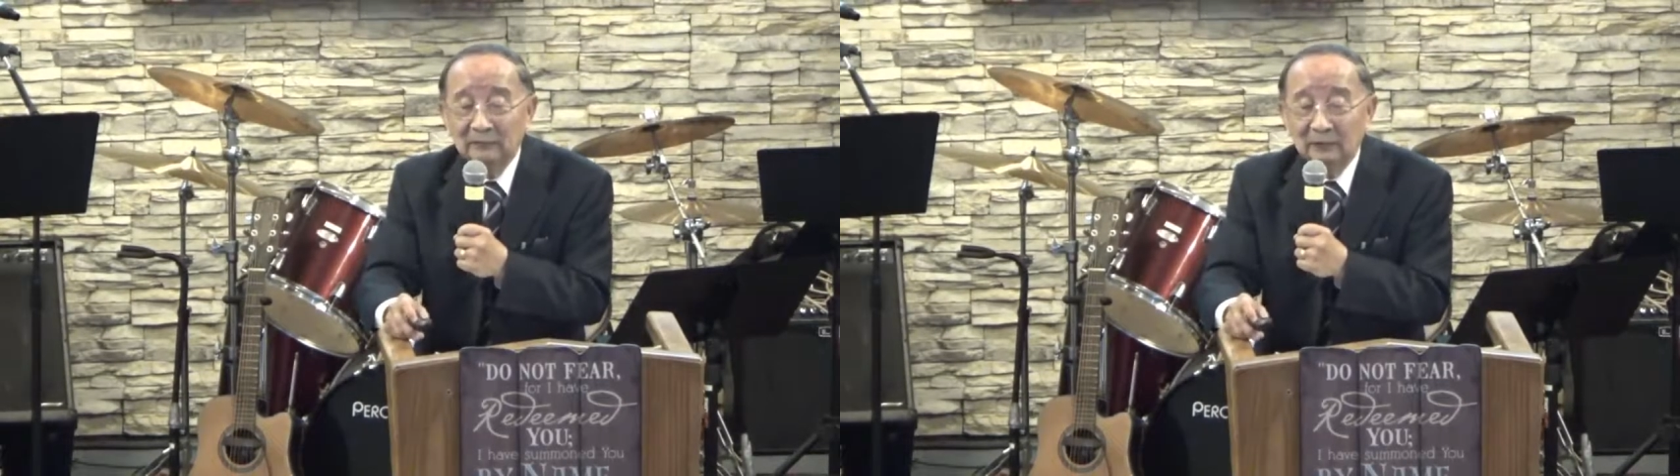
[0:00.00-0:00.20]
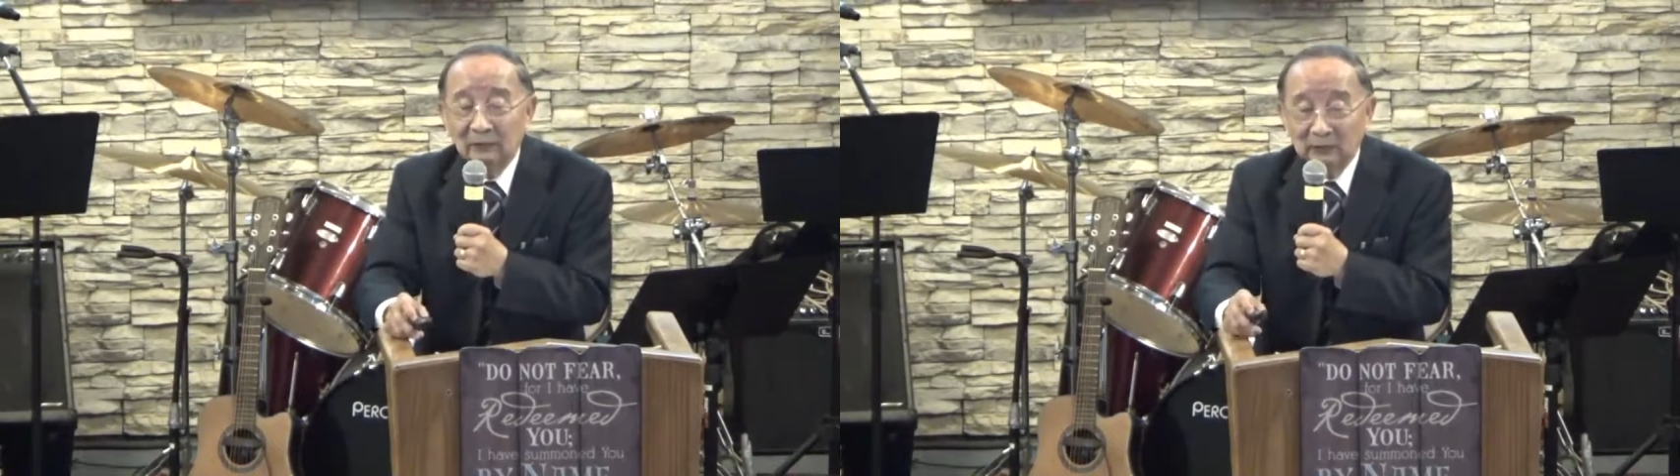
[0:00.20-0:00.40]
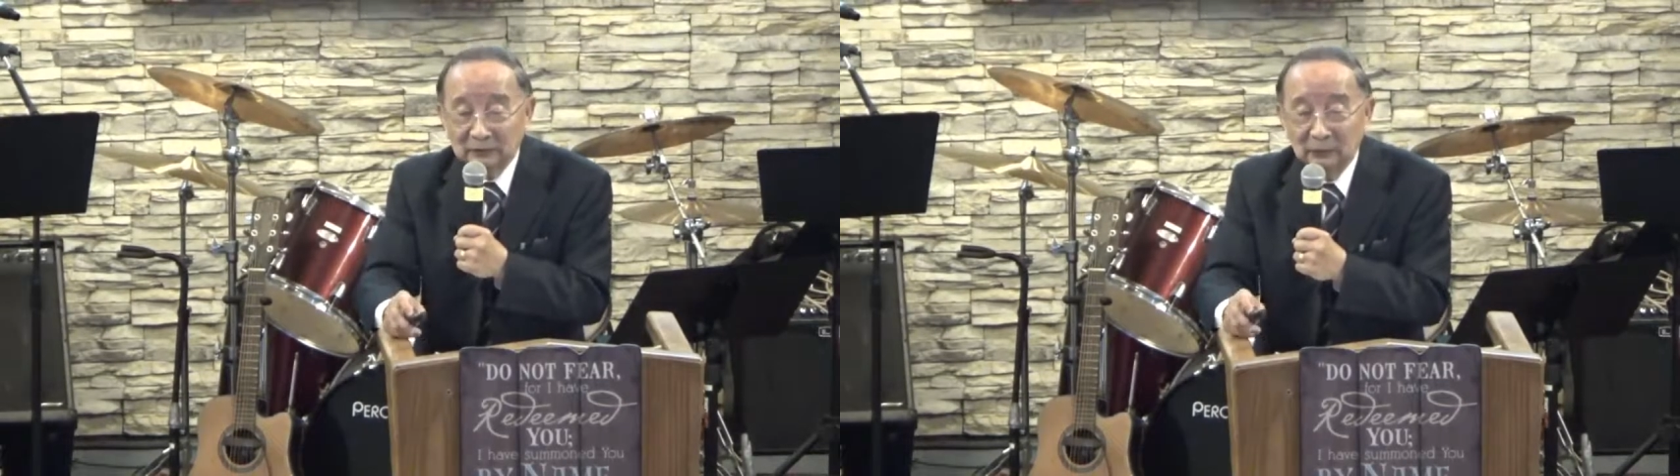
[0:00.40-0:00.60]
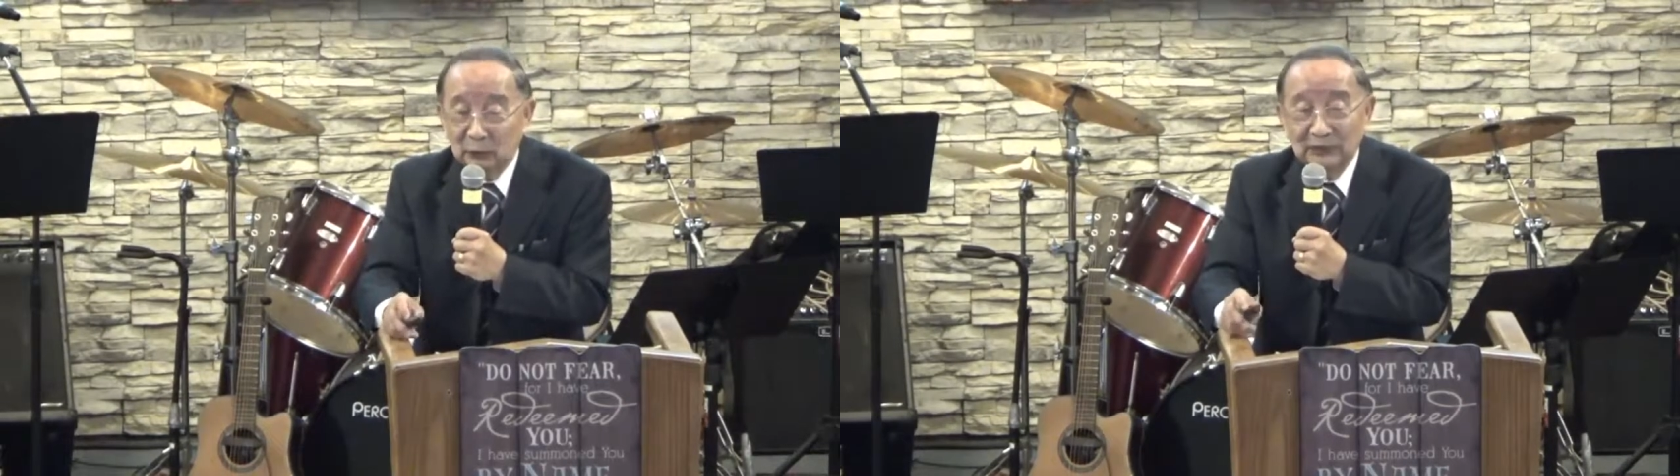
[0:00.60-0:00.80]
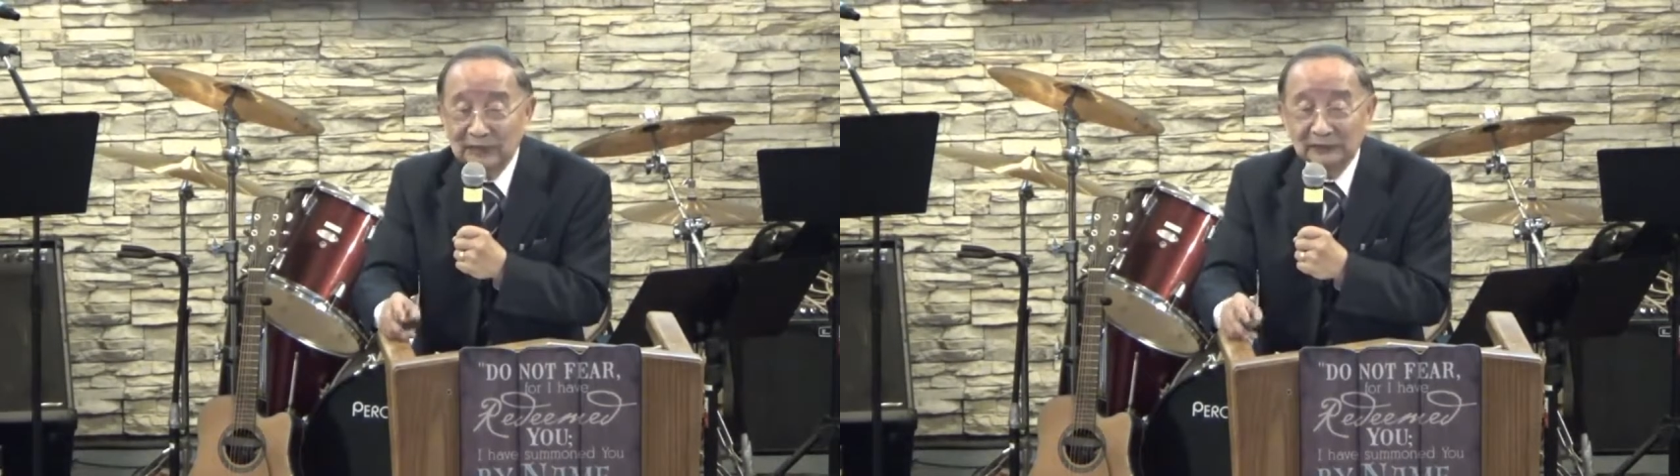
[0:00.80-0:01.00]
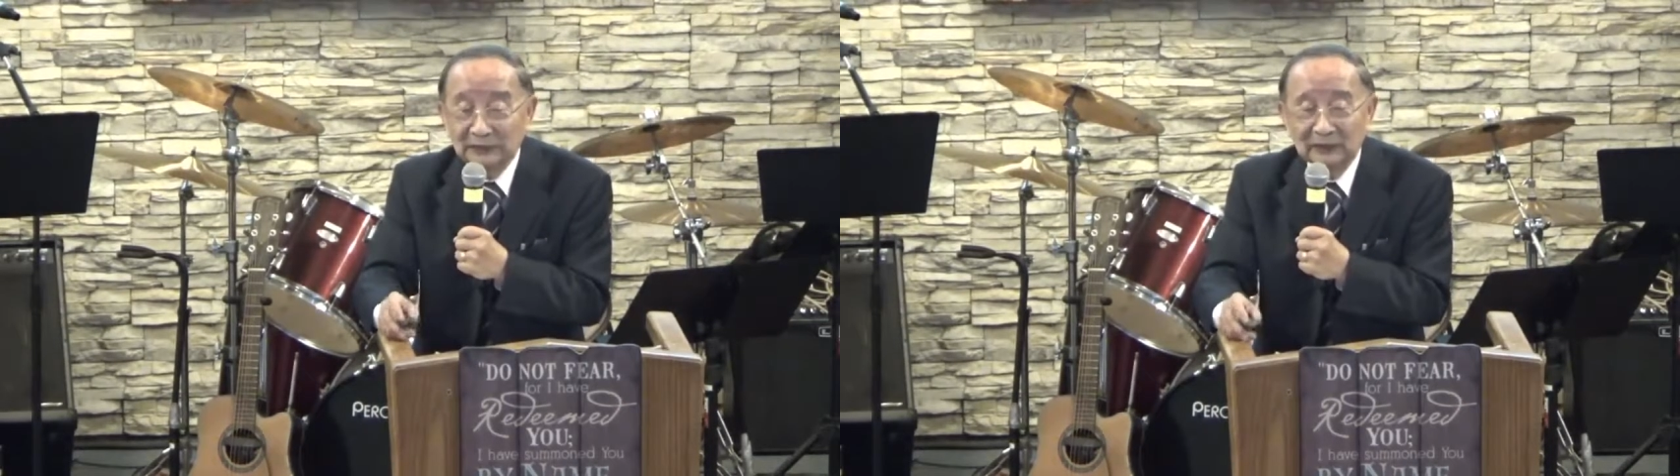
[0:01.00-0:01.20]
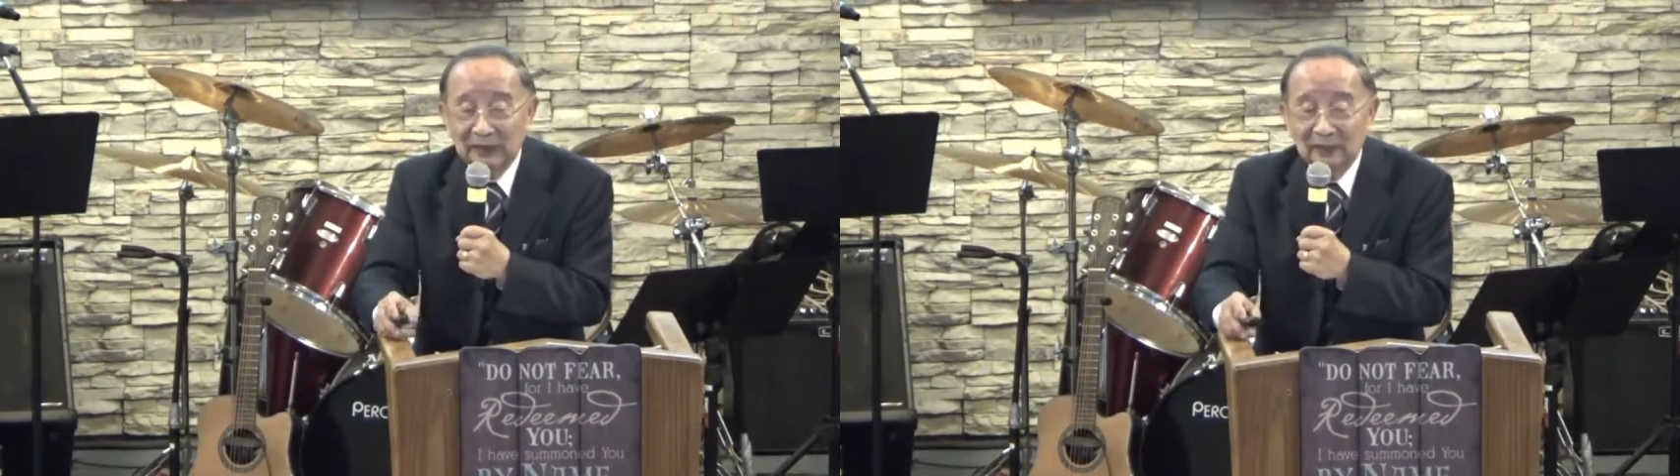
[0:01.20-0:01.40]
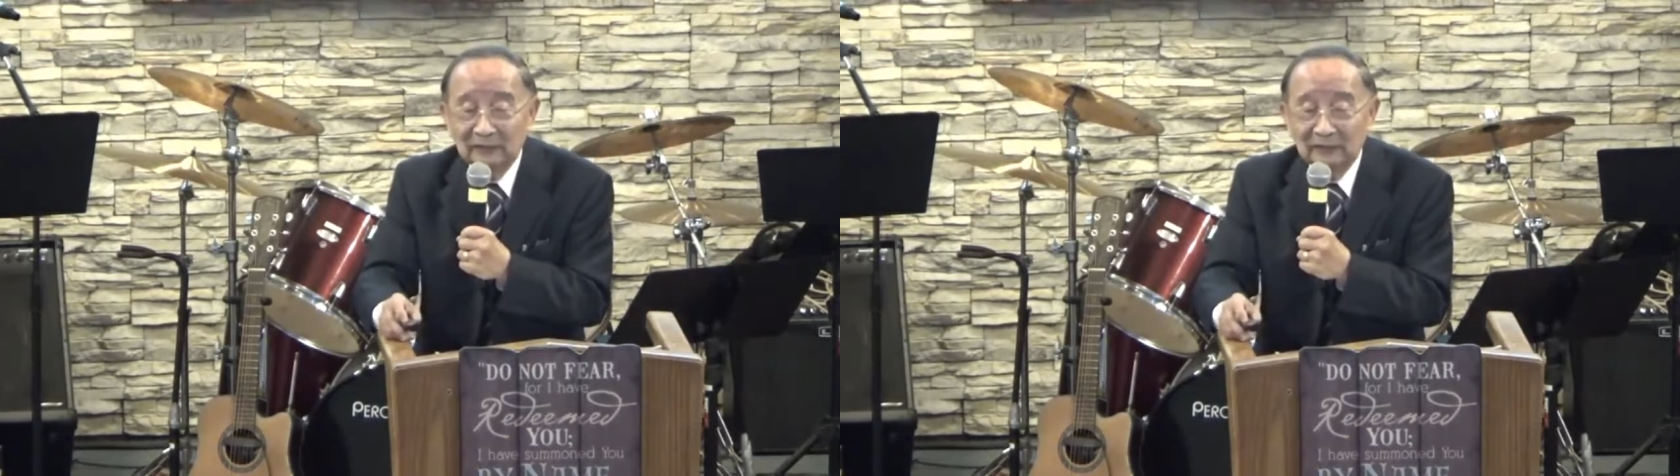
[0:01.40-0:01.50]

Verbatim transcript: 我早就讲这些，